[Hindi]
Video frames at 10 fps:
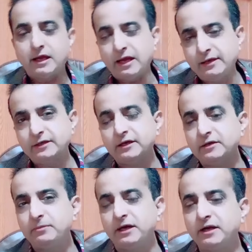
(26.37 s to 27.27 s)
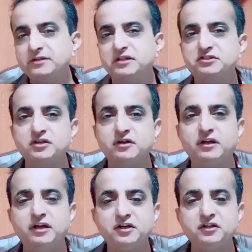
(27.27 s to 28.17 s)
एलियन एनिमी अंडर सेक्शन
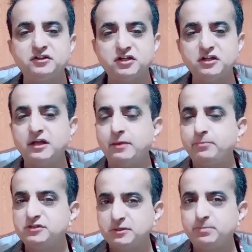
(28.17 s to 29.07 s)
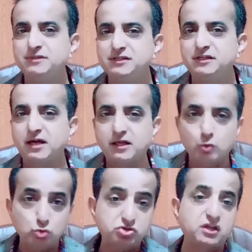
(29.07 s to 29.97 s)
83 है सीपीसी का
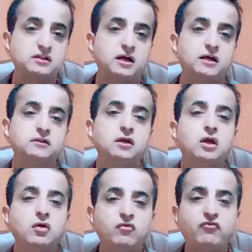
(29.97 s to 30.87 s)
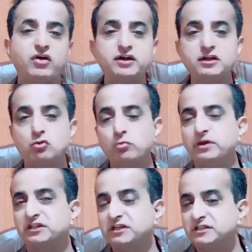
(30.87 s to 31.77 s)
उसके तहत वफाकी
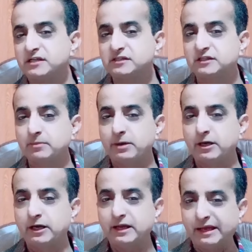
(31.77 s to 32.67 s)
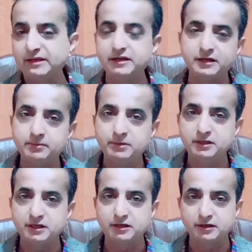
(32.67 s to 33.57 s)
हुकूमत की इजाजत के बगैर एलियन एनिमी
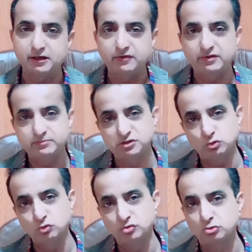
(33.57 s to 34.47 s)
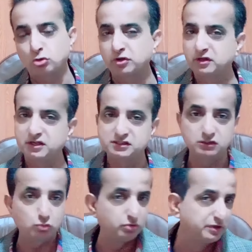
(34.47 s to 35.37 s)
के खिलाफ हम स्यू टॉर्ड का केस
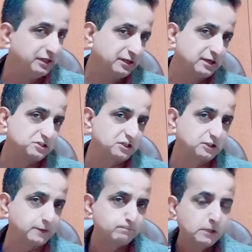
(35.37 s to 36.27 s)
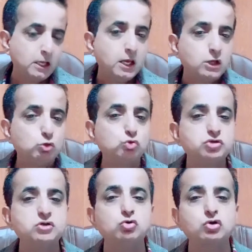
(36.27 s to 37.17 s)
स्यू नहीं कर सकते
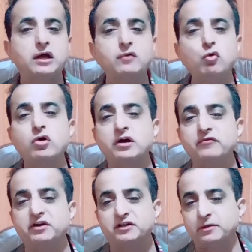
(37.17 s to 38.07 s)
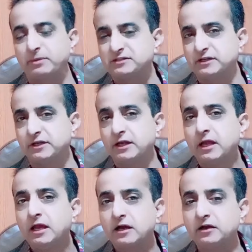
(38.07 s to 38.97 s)
दूसरी जो जो है वो कन्विक्टेड पर्सन है
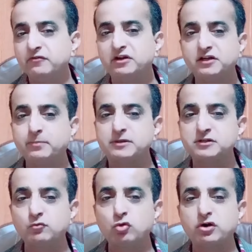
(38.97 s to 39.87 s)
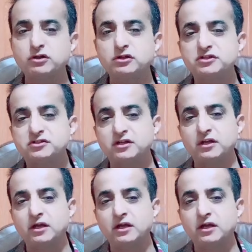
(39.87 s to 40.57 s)
कन्विक्टेड पर्सन वो कहता है जिसके